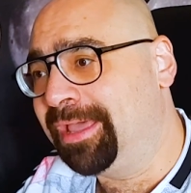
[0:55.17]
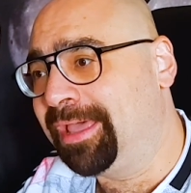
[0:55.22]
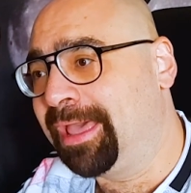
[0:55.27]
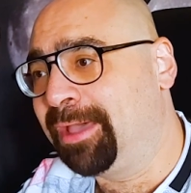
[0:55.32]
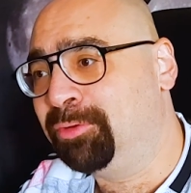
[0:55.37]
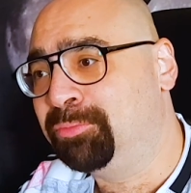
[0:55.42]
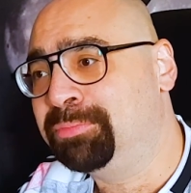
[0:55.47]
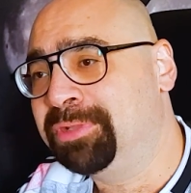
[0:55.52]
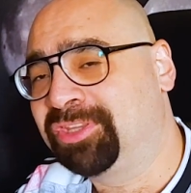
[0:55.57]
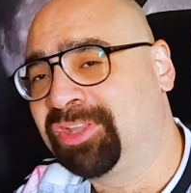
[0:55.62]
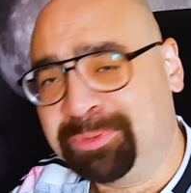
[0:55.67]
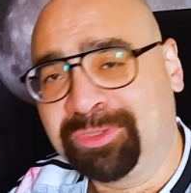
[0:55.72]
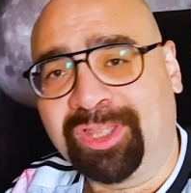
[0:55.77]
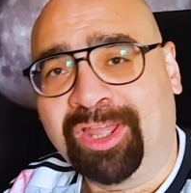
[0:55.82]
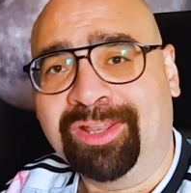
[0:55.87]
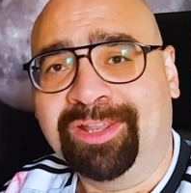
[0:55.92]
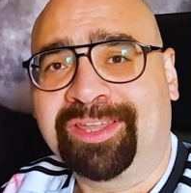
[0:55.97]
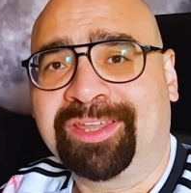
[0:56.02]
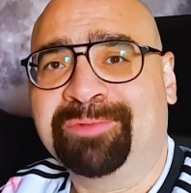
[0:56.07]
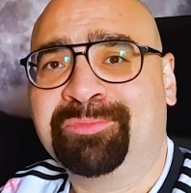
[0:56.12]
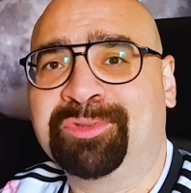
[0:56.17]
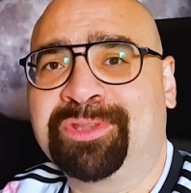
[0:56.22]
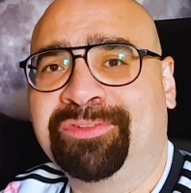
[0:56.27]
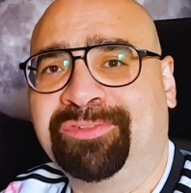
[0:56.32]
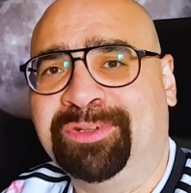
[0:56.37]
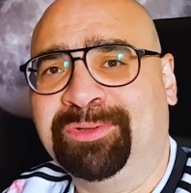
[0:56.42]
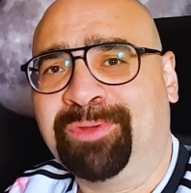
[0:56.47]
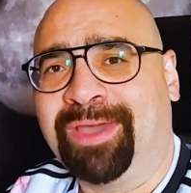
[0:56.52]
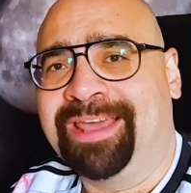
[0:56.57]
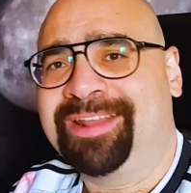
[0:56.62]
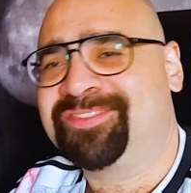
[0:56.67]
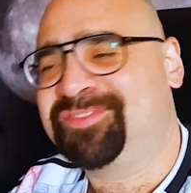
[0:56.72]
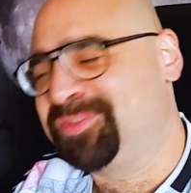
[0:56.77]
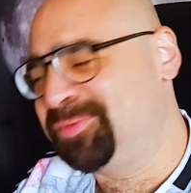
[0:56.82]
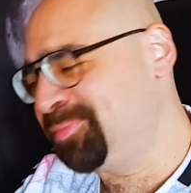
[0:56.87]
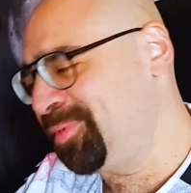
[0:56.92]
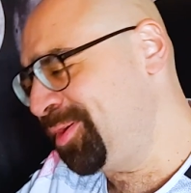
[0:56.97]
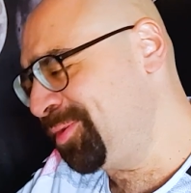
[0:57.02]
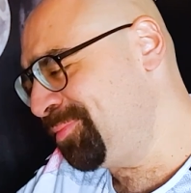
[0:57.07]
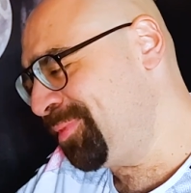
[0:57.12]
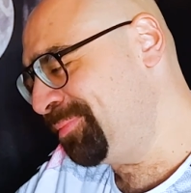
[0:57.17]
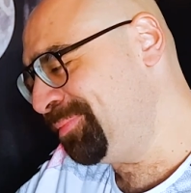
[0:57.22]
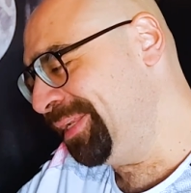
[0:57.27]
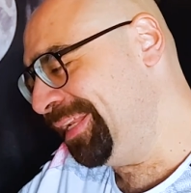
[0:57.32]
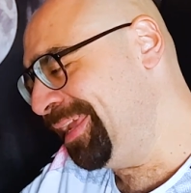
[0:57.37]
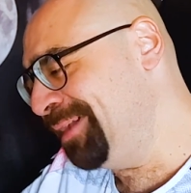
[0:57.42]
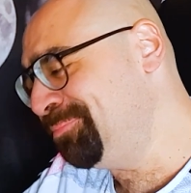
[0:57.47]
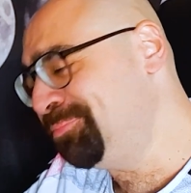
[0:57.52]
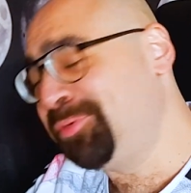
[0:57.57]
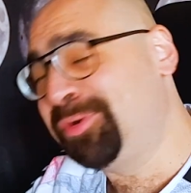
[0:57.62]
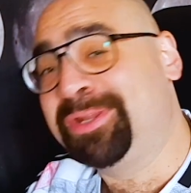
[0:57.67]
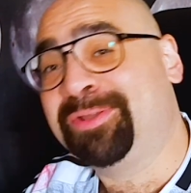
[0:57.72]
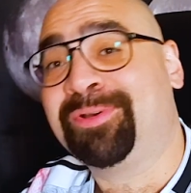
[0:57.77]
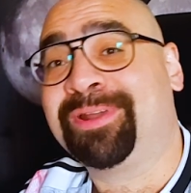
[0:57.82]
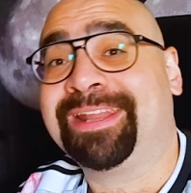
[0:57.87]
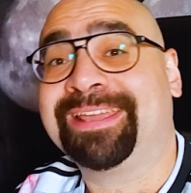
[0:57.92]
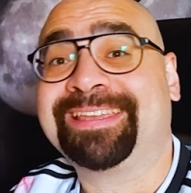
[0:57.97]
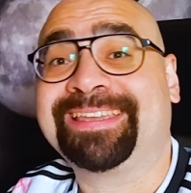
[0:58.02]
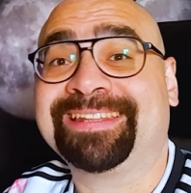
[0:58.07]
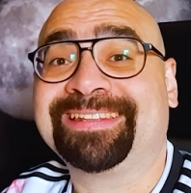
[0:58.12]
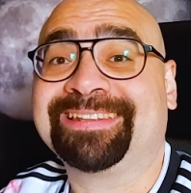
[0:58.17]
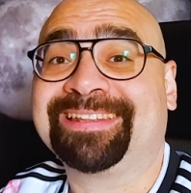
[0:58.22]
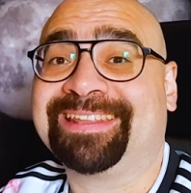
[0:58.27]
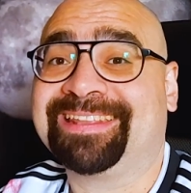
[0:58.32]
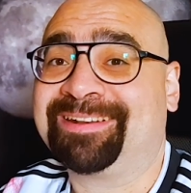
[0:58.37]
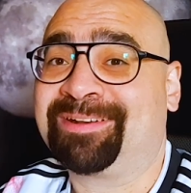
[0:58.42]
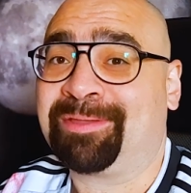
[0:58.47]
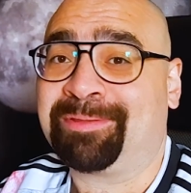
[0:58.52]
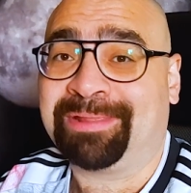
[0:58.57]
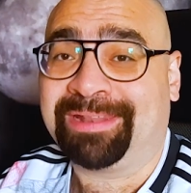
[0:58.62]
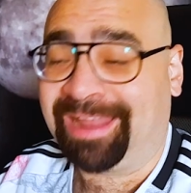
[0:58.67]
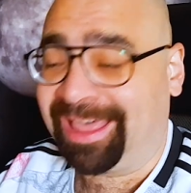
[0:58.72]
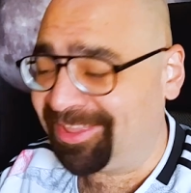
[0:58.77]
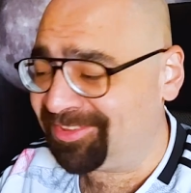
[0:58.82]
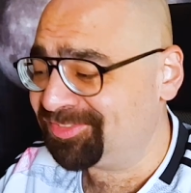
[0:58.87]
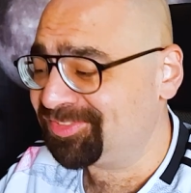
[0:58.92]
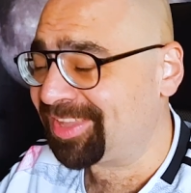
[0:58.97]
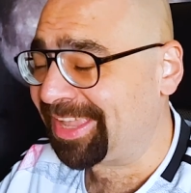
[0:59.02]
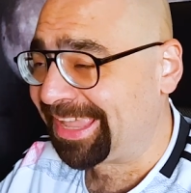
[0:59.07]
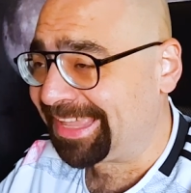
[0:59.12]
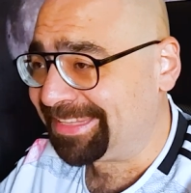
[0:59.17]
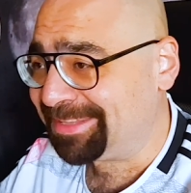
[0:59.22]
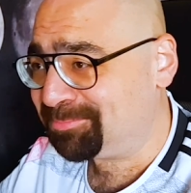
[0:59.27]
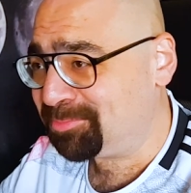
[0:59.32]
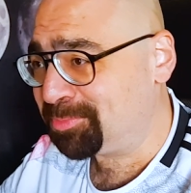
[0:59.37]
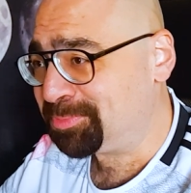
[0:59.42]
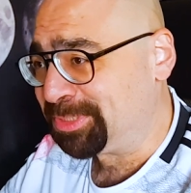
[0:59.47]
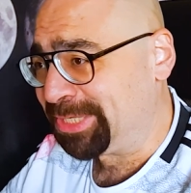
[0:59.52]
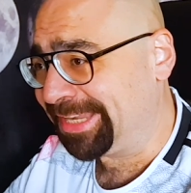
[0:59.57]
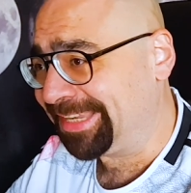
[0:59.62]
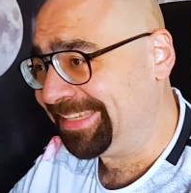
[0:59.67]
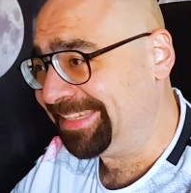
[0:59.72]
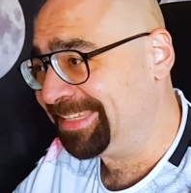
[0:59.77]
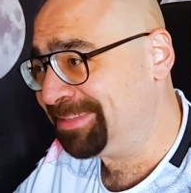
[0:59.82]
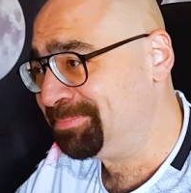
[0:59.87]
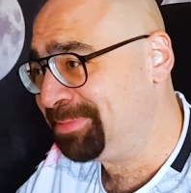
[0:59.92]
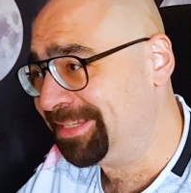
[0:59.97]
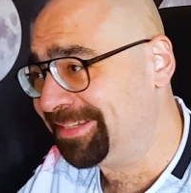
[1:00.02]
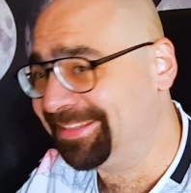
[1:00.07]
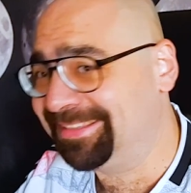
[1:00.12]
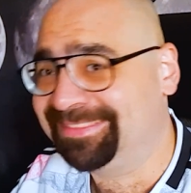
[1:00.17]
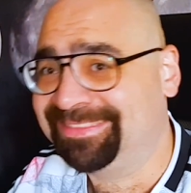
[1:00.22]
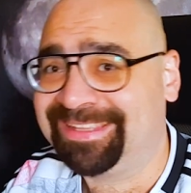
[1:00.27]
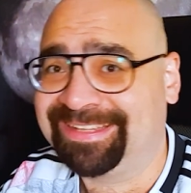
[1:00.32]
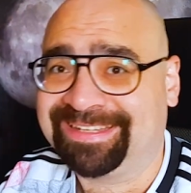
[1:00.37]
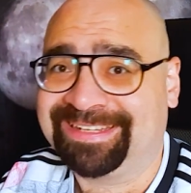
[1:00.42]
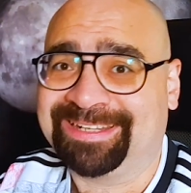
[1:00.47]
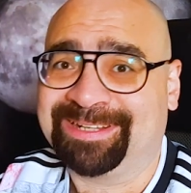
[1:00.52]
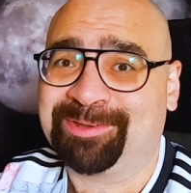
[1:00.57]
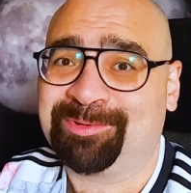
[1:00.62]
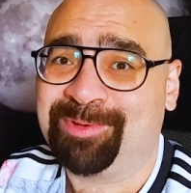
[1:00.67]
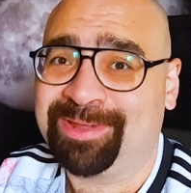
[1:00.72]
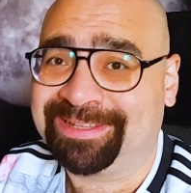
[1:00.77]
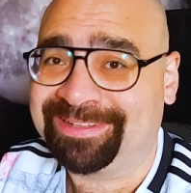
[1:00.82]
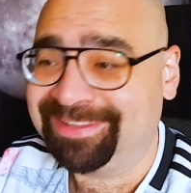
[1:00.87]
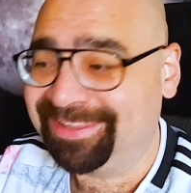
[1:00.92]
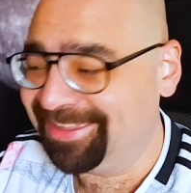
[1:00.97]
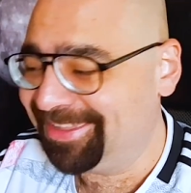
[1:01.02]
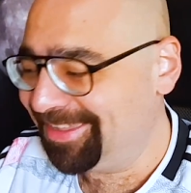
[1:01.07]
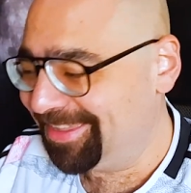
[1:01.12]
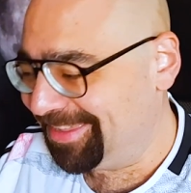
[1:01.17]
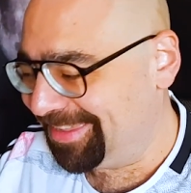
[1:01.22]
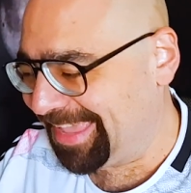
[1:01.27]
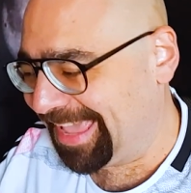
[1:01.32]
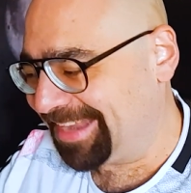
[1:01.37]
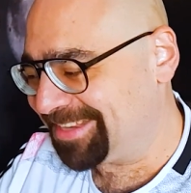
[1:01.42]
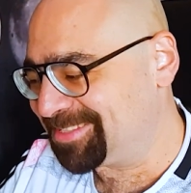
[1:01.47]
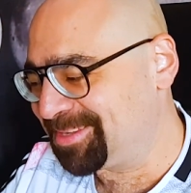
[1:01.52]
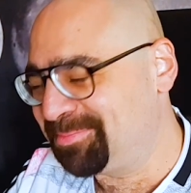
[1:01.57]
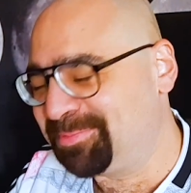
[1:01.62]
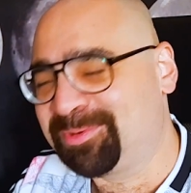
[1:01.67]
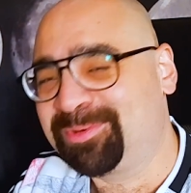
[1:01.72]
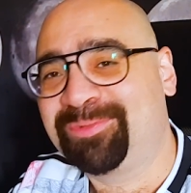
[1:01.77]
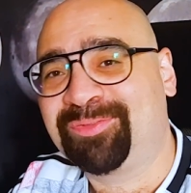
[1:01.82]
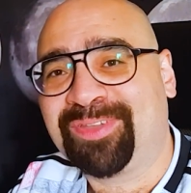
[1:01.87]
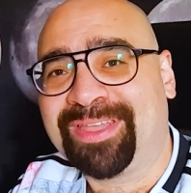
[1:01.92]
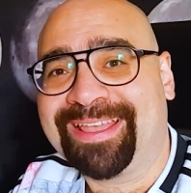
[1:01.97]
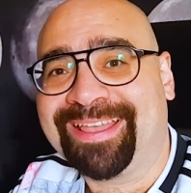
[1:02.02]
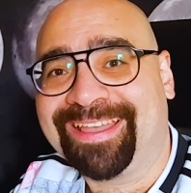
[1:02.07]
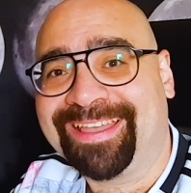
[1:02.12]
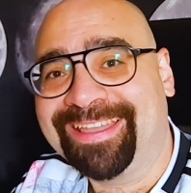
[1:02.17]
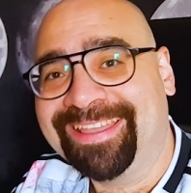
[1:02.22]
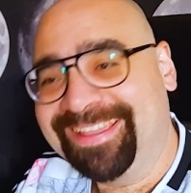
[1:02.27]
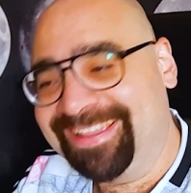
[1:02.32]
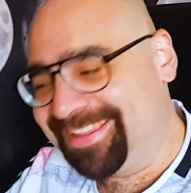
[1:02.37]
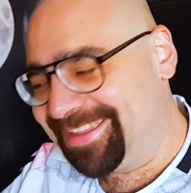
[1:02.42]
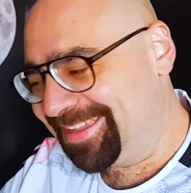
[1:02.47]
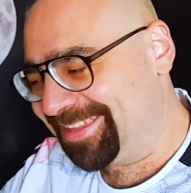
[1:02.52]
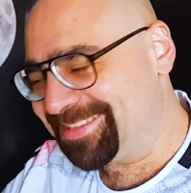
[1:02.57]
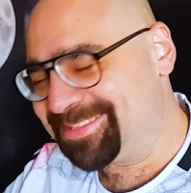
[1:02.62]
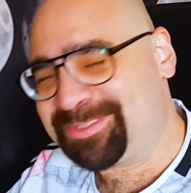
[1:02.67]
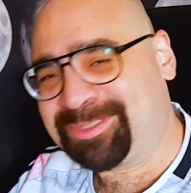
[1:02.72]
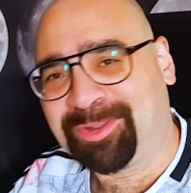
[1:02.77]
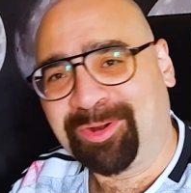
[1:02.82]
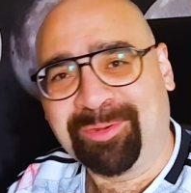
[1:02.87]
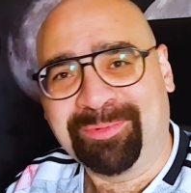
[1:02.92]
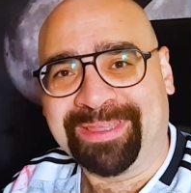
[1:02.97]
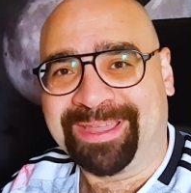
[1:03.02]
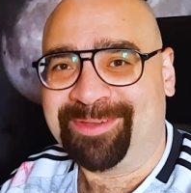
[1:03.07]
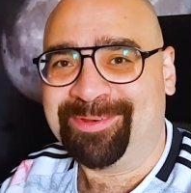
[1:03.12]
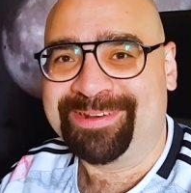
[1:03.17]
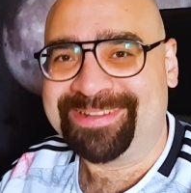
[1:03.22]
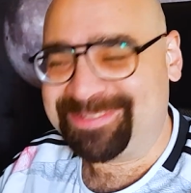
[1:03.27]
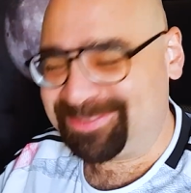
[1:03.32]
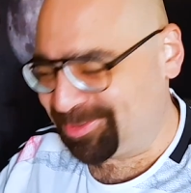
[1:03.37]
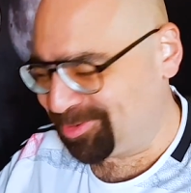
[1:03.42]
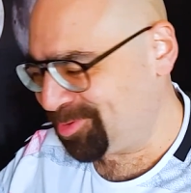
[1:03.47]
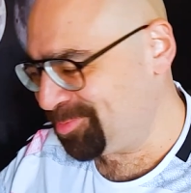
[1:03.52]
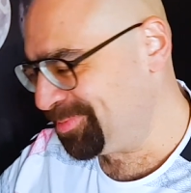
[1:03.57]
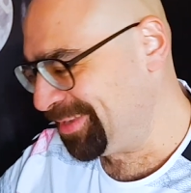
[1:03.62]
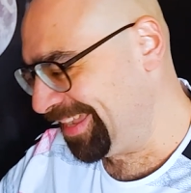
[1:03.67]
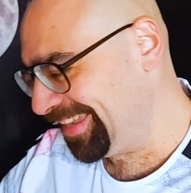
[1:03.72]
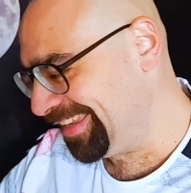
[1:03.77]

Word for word: او بتالق المدافعين وحارس المرمى من امبولي ولكن الحظ خدمه بشكل كبير جدا الاجوان يعني زي ما بنقول فيها آه، ستروبيا جون ستروبيا